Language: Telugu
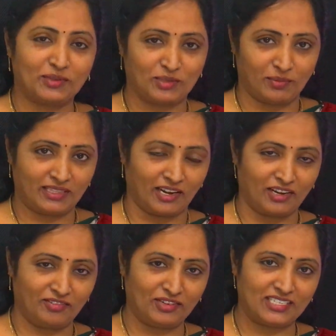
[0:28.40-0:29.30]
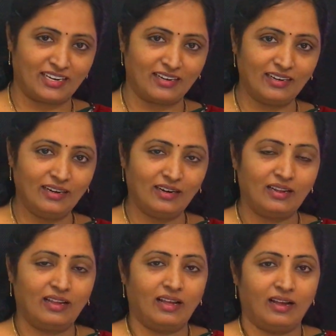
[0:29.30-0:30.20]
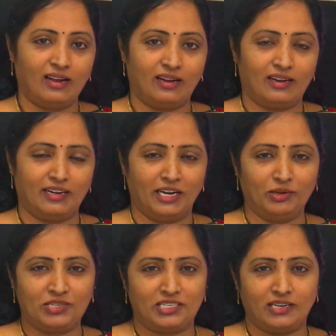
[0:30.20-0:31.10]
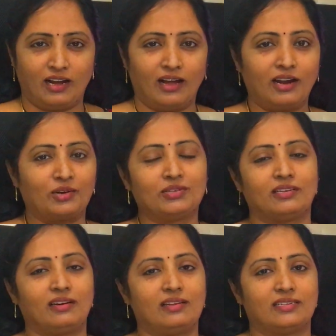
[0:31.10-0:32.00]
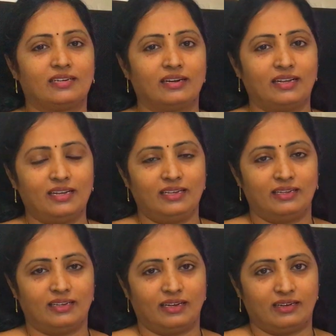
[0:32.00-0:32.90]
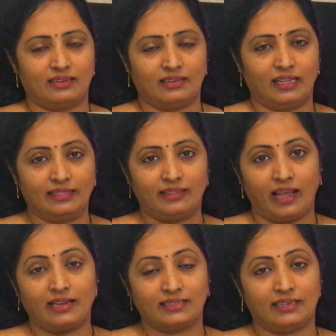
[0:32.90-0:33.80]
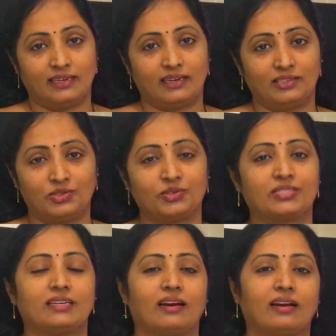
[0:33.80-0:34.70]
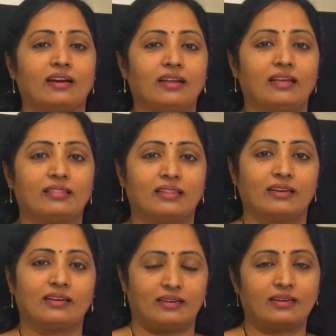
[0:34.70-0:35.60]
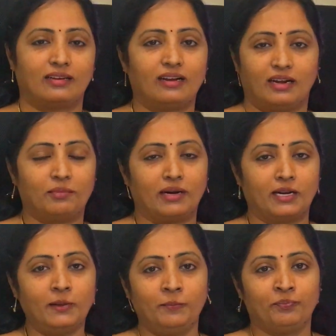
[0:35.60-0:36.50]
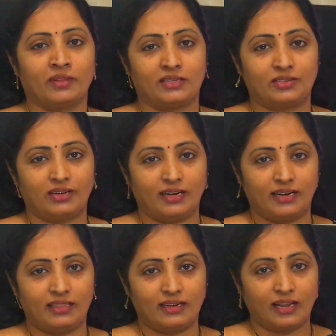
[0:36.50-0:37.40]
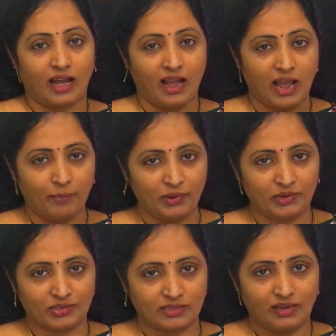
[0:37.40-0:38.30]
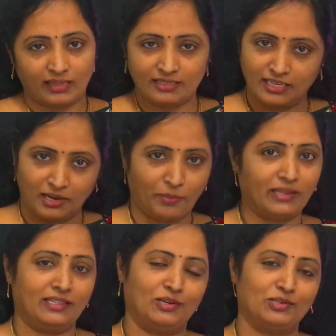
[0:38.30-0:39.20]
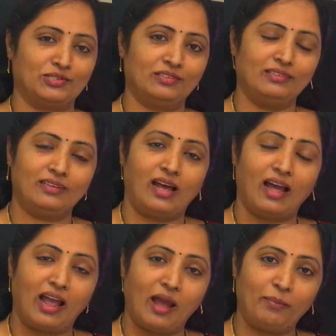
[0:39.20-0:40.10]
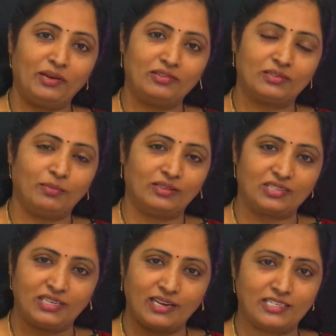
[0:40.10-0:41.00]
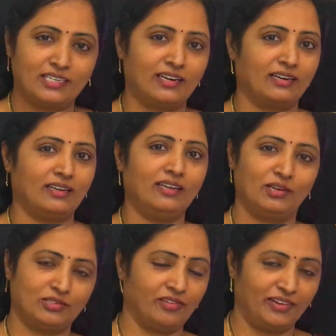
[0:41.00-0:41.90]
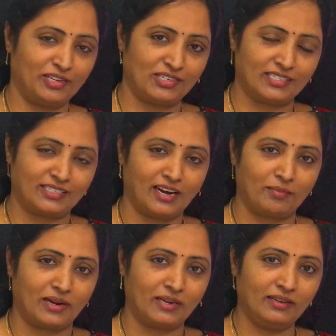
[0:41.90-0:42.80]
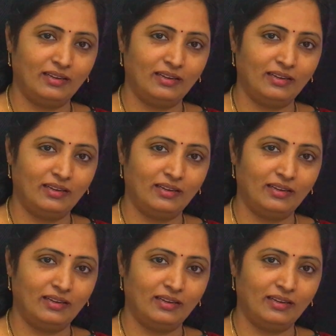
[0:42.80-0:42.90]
సుమ తెలుగు ఇన్ఫో ఛానల్ నేను చాలా రోజుల నుంచండి ఎంత యాంగ్జైటీగా ఎదురు చూస్తున్నానంటే అంత అనమాట సో నేను ఏంటంటే ఆ హ్యాపీ న్యూస్ అది జరిగిపోయింది ఈరోజు ఆ హ్యాపీ న్యూస్ మీతో షేర్ చేయడానికి ఈరోజు వీడియో చేస్తున్నాను అనమాట